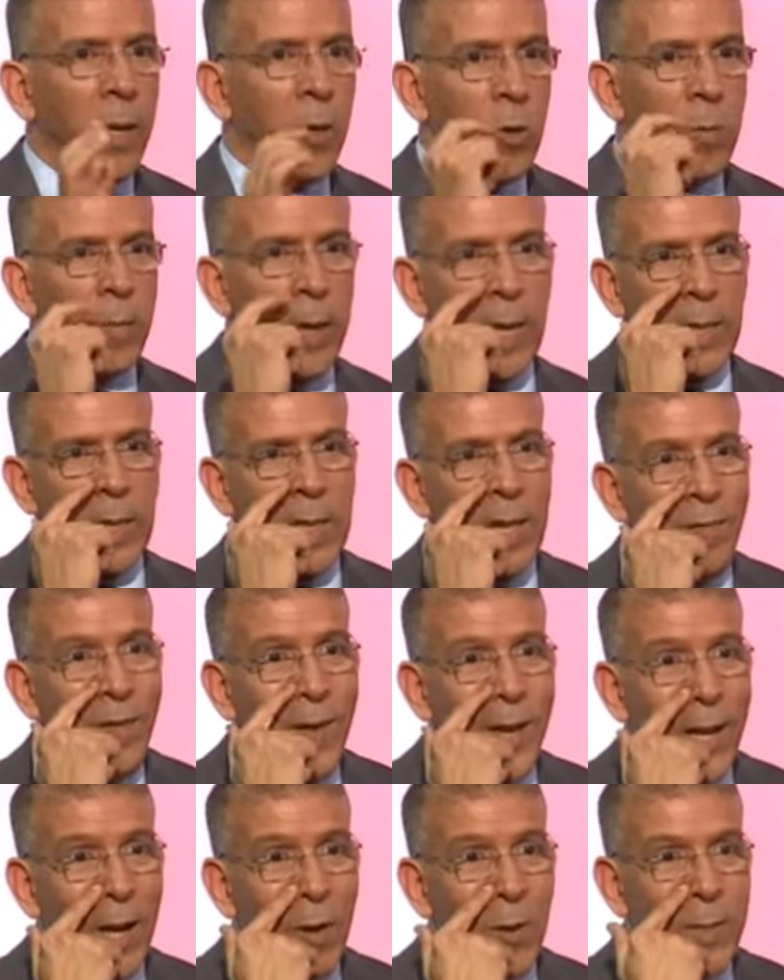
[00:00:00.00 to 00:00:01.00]
اليوم آه نعم. في
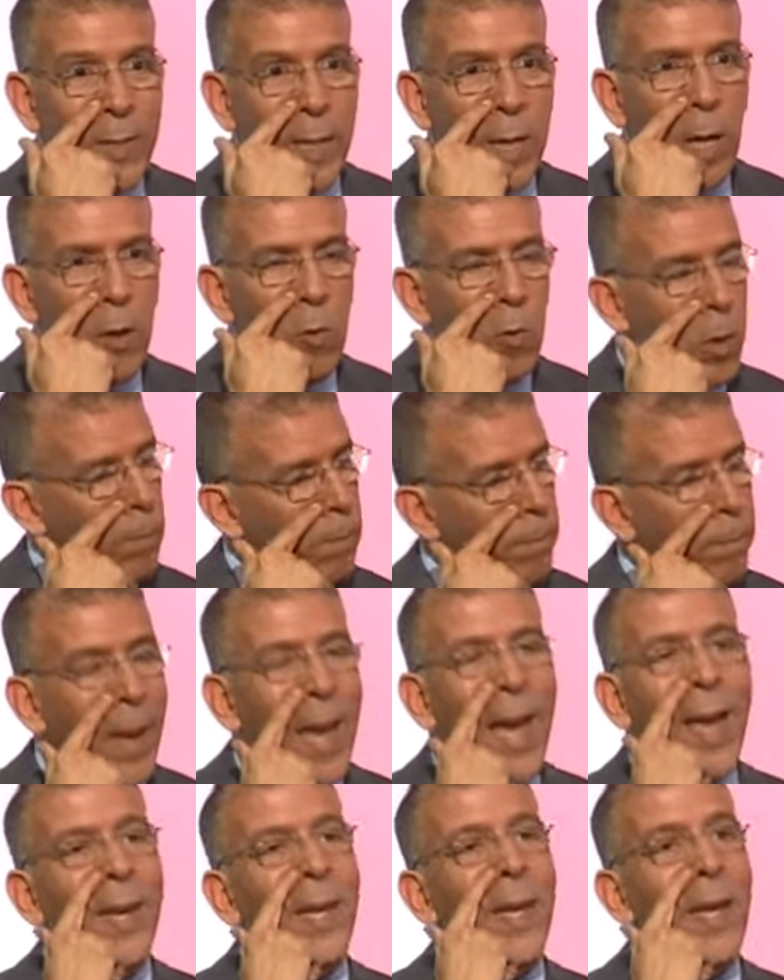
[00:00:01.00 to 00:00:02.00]
هذاك نعم. اليوم غلطنا فيه
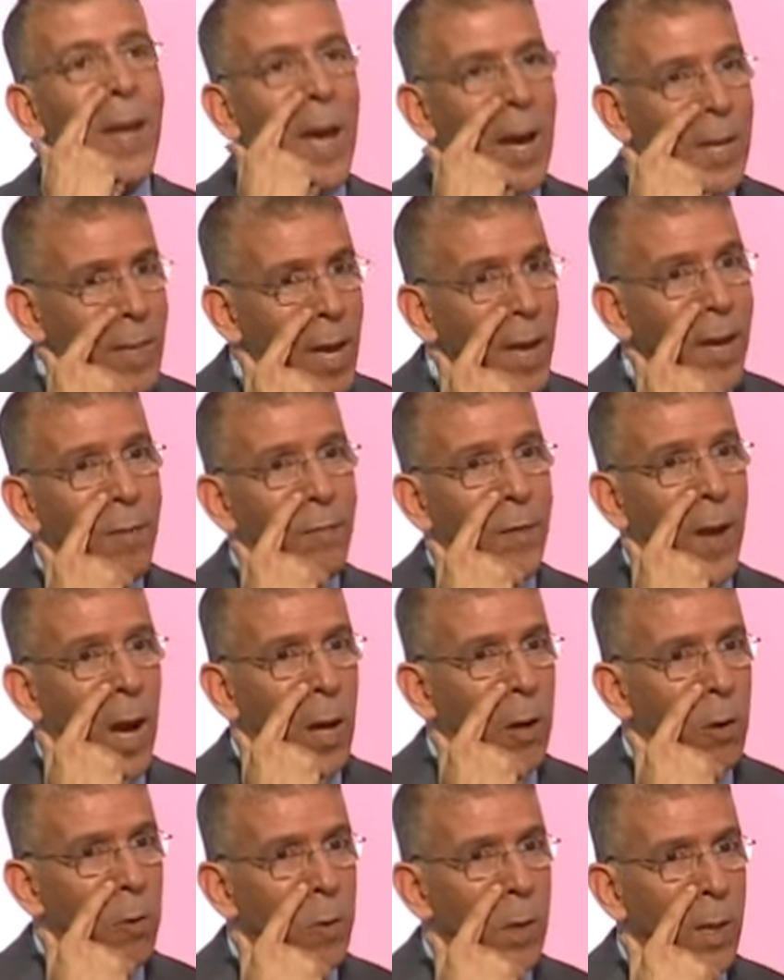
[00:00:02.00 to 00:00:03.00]
كوزير اول
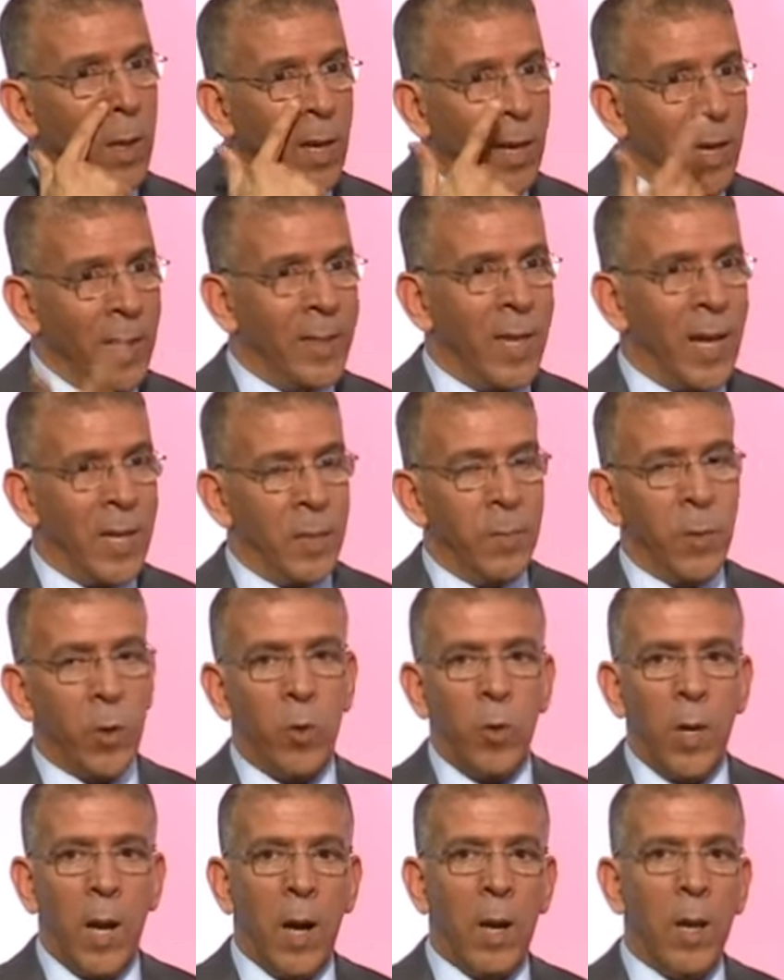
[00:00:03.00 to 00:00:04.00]
مهنيا اخطانا في
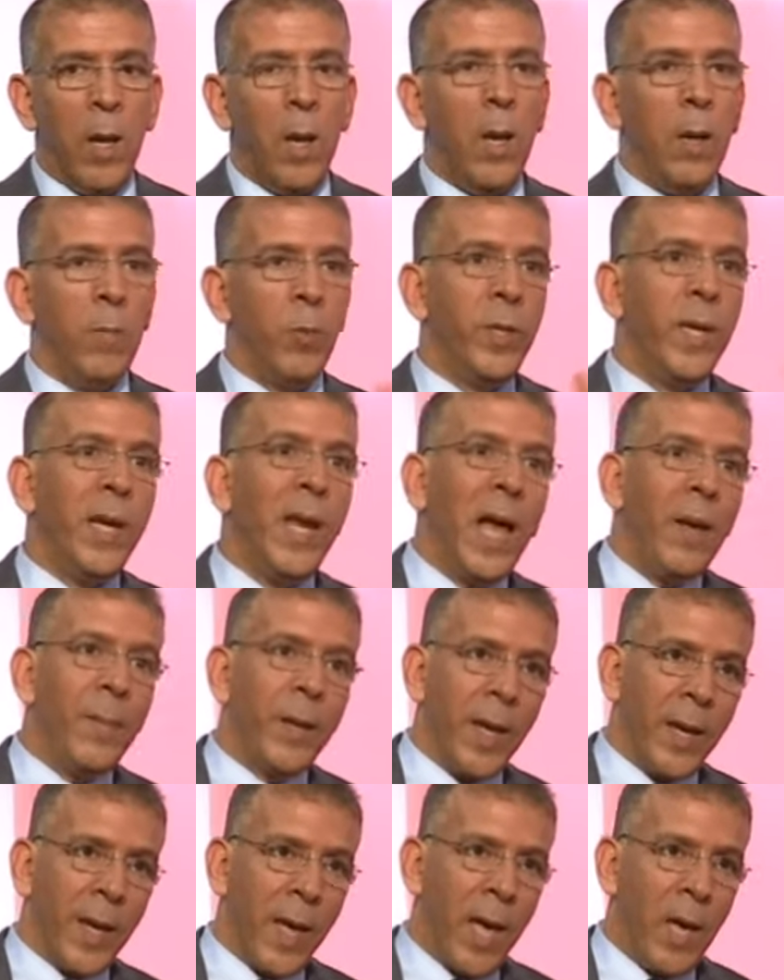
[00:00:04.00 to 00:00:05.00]
حقه الانسان لازم
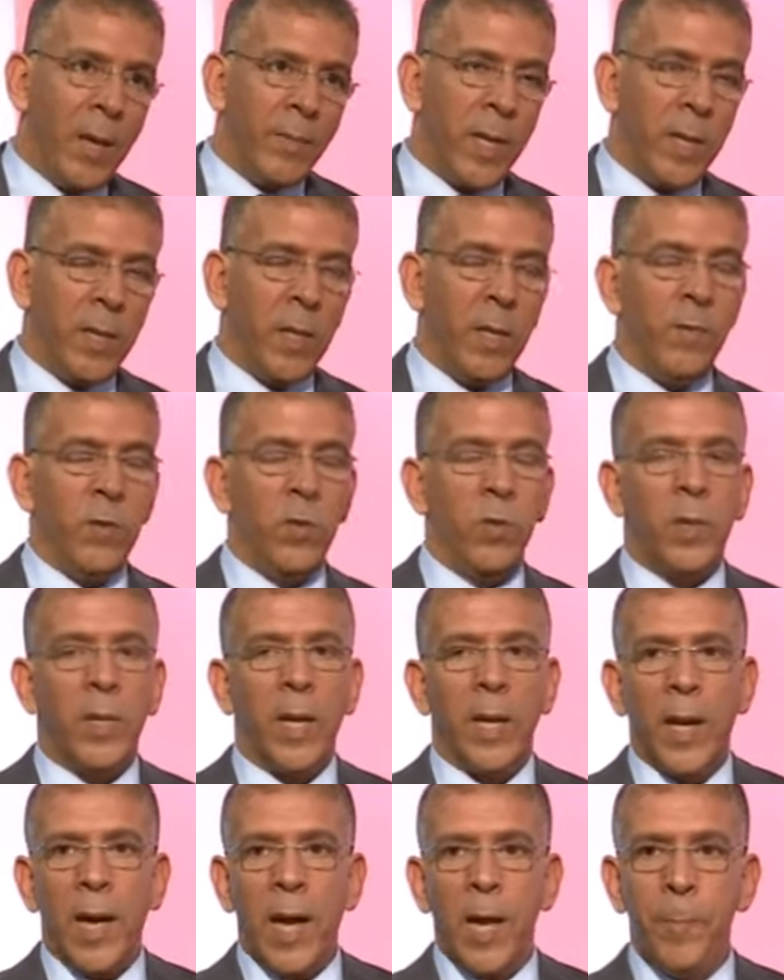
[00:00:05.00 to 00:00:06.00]
يقولها المدير العام
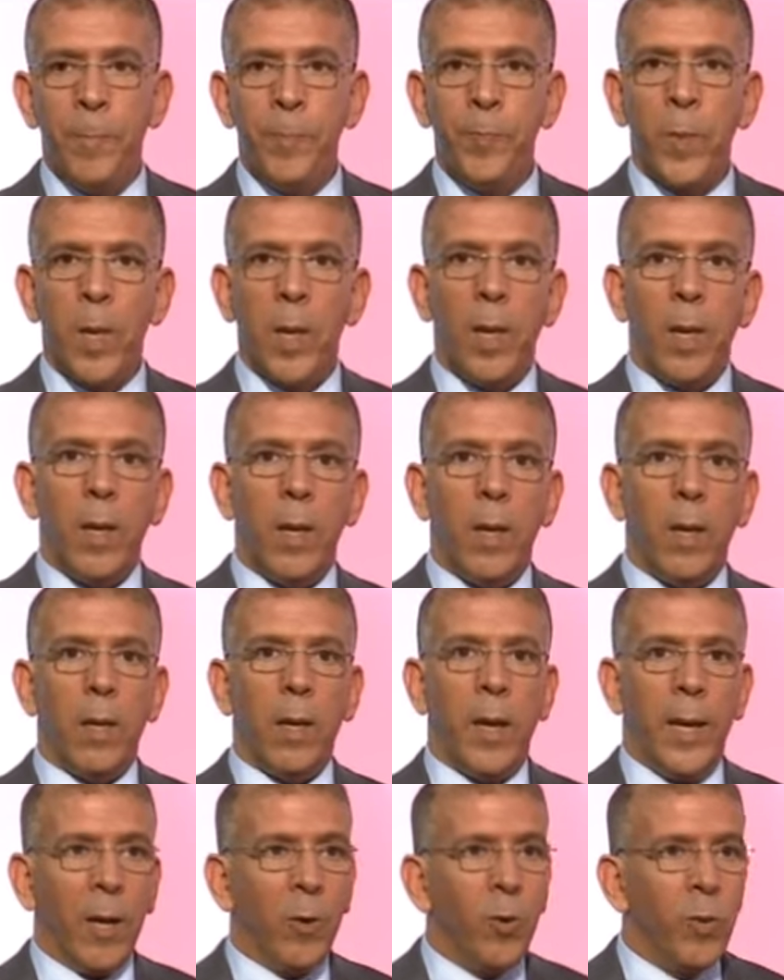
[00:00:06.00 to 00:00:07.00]
كان غايب تاع التلفزيون كان
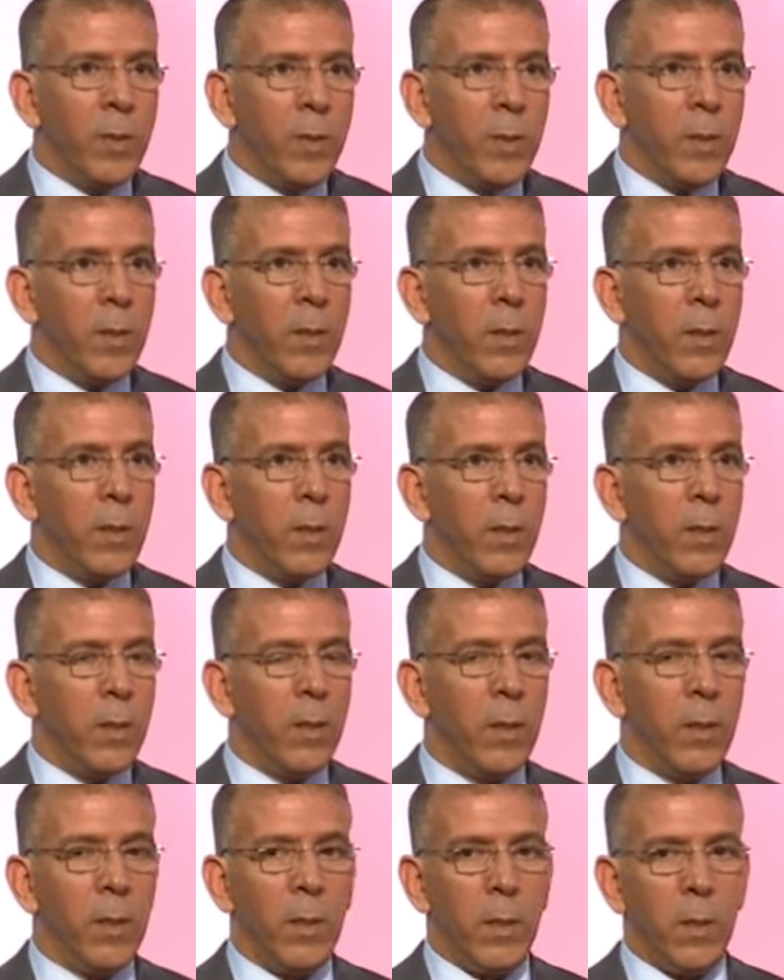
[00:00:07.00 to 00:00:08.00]
غايب
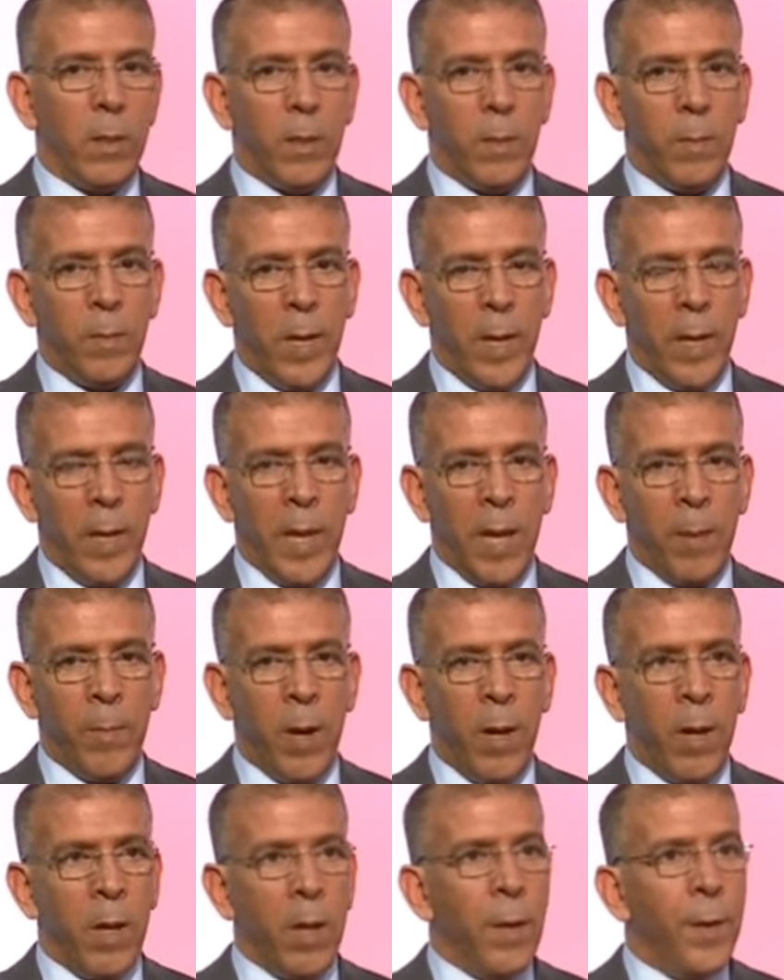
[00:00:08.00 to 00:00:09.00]
انا كنت آه،
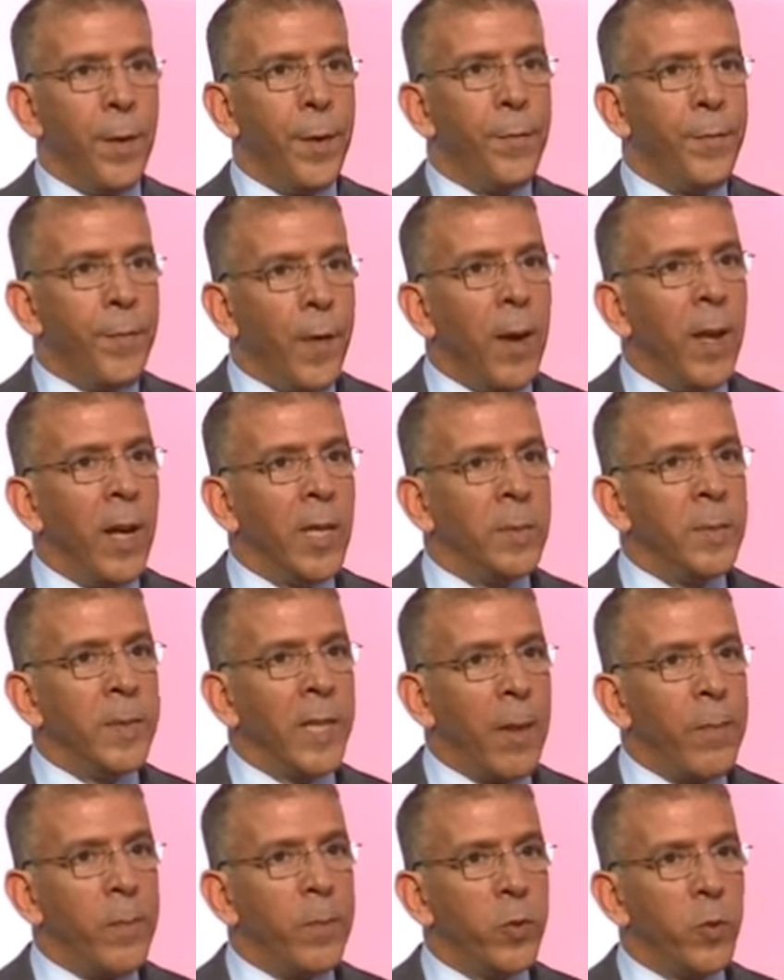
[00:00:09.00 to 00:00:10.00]
بالانابه
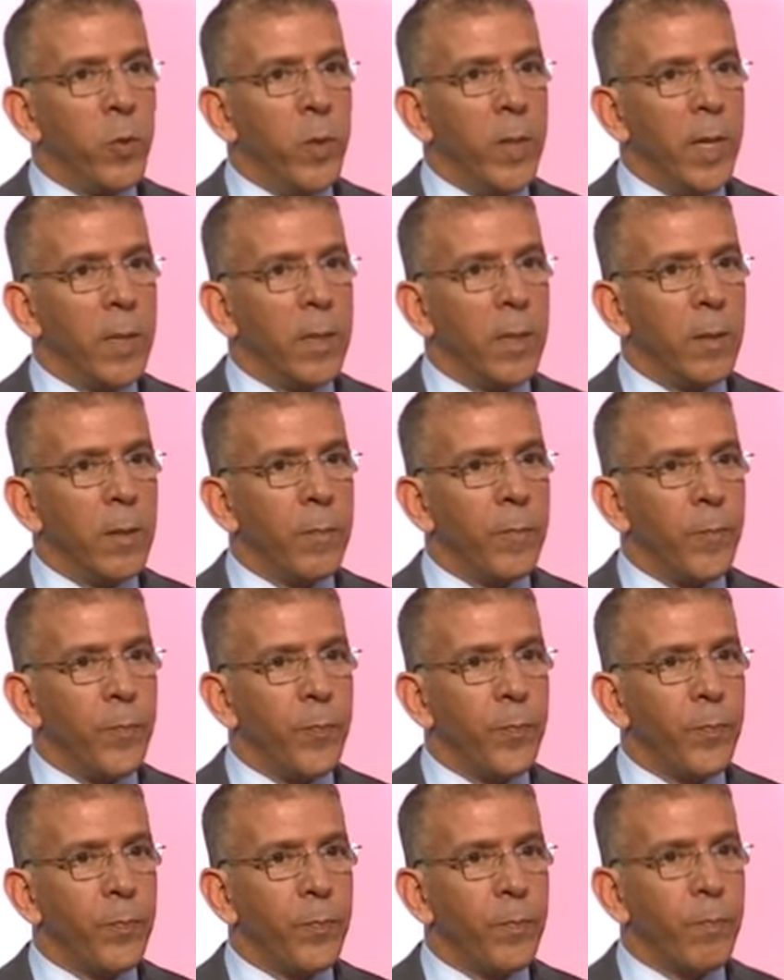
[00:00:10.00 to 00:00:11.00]
فلازم
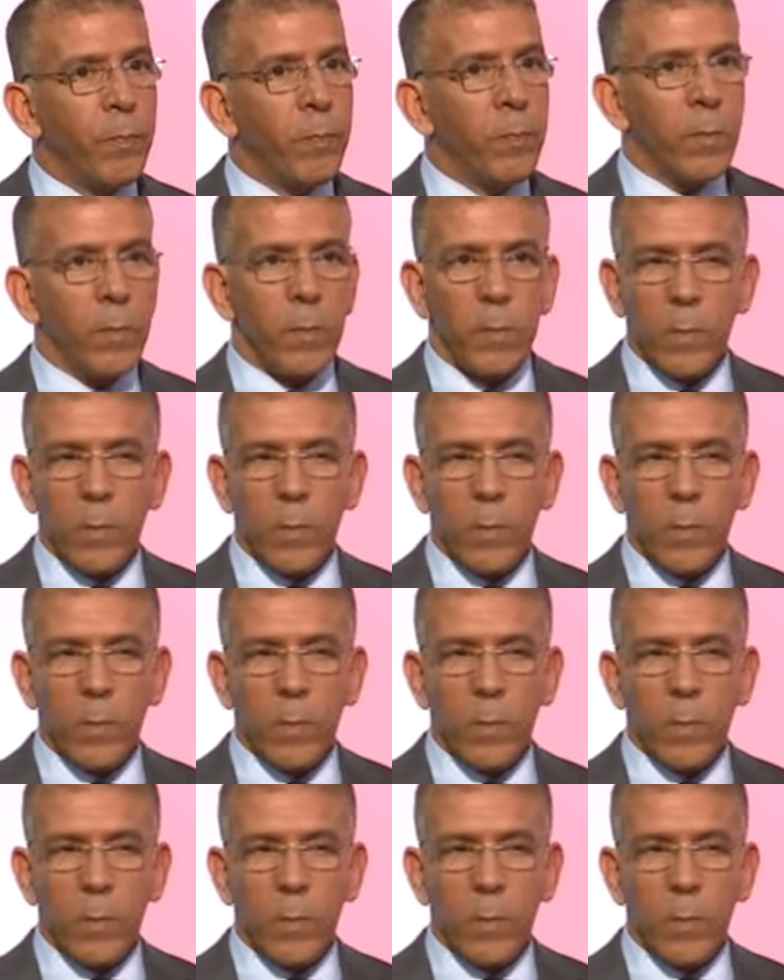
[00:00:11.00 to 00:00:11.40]
نتحمل مسؤوليه كان عنده